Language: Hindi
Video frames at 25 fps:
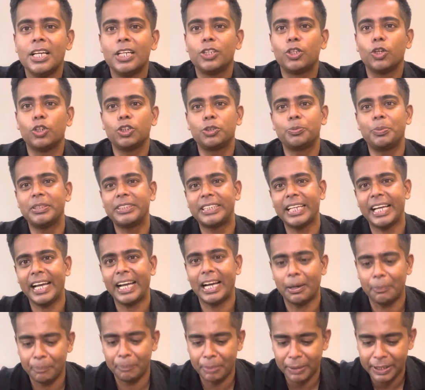तो उसमें से एक
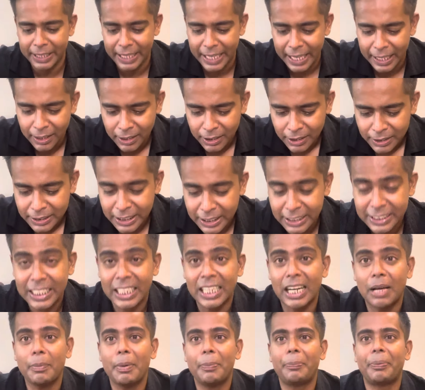कंपनी है जिसका
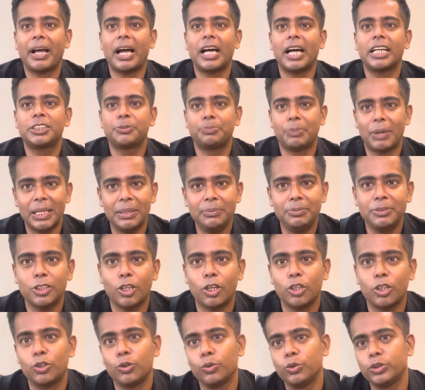नाम है प्रकाश पाइप्स
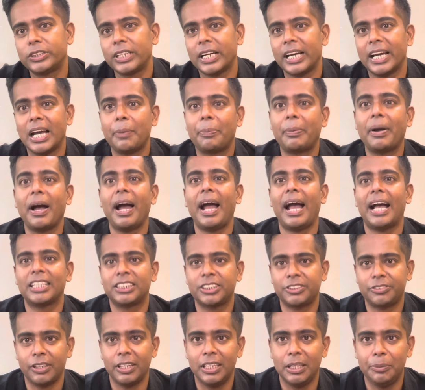और दूसरा है आपका
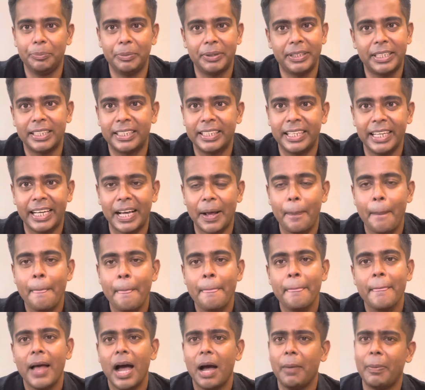एस्ट्रल लिमिटेड ठीक है
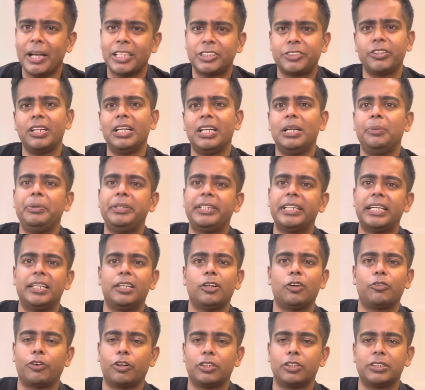अब एस्ट्रल लिमिटेड
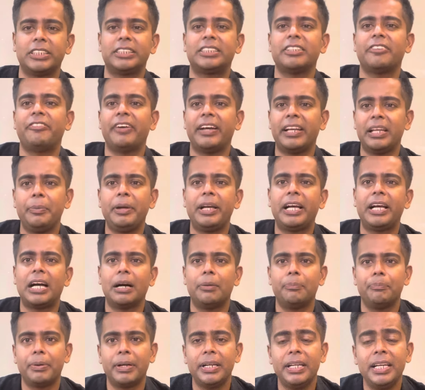ऑफकोर्स इट्स अ वेरी बिग
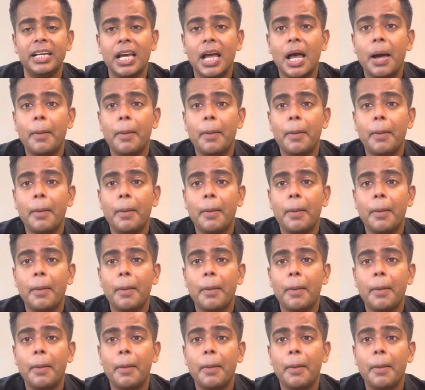कंपनी